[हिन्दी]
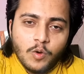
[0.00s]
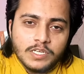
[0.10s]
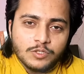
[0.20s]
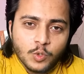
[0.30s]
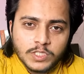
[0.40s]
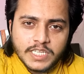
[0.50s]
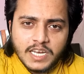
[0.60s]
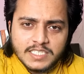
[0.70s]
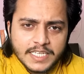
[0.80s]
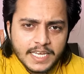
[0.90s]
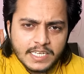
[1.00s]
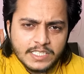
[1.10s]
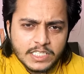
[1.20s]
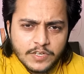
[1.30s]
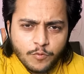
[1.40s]
और ये सोचने लग जाता है कि
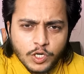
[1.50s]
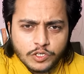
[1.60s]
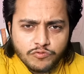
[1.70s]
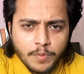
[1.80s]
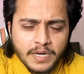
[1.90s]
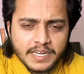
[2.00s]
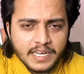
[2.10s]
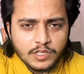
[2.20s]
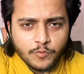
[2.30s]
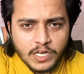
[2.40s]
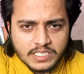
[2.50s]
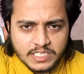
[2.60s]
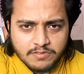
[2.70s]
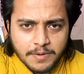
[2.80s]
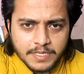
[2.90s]
जैसे ही वो इंटरव्यू में बैठेगा तो वो
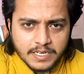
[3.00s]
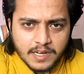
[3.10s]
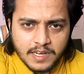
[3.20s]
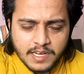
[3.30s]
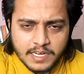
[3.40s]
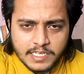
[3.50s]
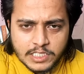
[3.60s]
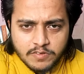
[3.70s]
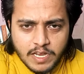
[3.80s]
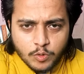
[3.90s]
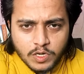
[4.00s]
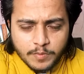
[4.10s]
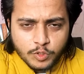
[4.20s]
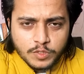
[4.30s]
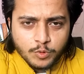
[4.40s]
ऐसे जवाब देगा इस सवाल को
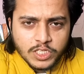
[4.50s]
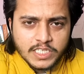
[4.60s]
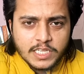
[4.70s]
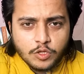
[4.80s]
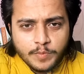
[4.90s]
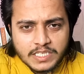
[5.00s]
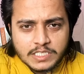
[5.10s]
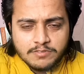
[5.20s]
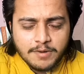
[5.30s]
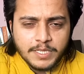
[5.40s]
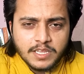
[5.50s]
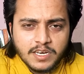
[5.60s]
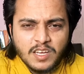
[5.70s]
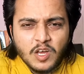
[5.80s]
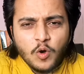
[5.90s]
अगर मुझे पूछा जाता तो मैं ऐसा जवाब देता